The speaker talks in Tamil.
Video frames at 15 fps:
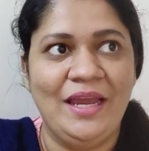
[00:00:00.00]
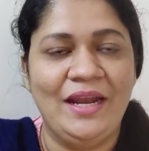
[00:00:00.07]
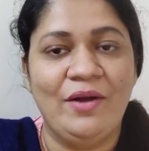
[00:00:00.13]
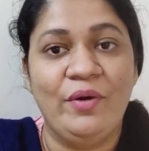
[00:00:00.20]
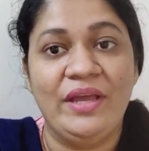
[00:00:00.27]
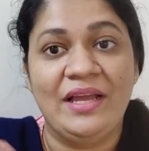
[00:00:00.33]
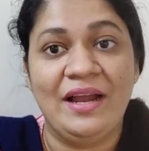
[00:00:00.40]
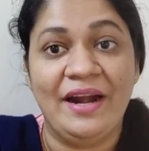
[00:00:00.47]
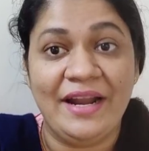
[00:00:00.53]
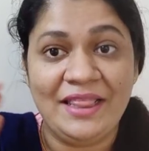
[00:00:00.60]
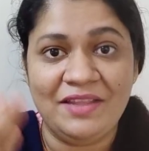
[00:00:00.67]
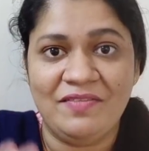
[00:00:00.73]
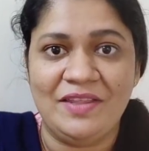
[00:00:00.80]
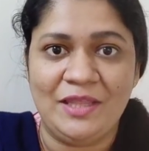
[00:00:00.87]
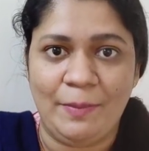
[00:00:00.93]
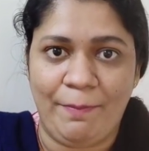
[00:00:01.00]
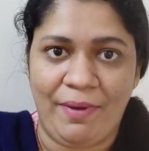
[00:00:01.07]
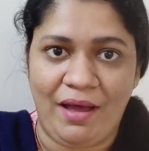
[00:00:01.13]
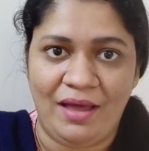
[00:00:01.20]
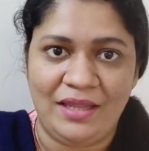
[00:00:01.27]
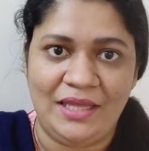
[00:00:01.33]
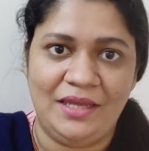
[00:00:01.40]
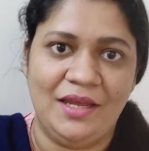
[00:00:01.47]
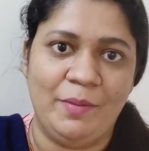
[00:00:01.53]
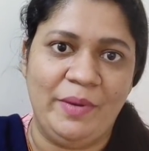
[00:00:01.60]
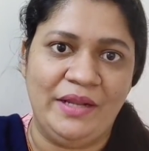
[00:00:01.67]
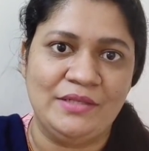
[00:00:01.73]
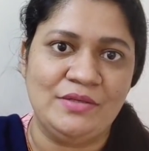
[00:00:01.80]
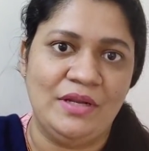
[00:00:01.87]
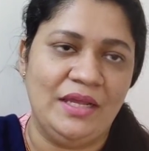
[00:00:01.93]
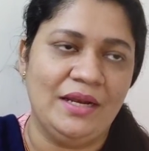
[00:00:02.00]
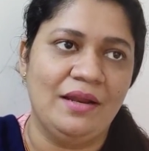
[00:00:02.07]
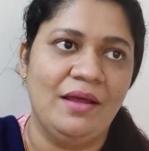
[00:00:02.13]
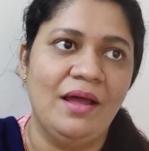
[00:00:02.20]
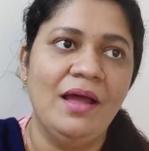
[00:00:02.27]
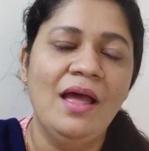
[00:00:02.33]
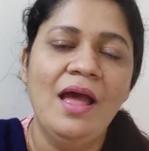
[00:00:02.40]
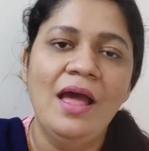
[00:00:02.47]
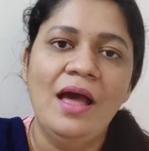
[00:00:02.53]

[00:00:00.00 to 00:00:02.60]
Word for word: என்னுடைய கடந்து வந்த பாதை அப்படின்னு சொல்லிக்கலாம்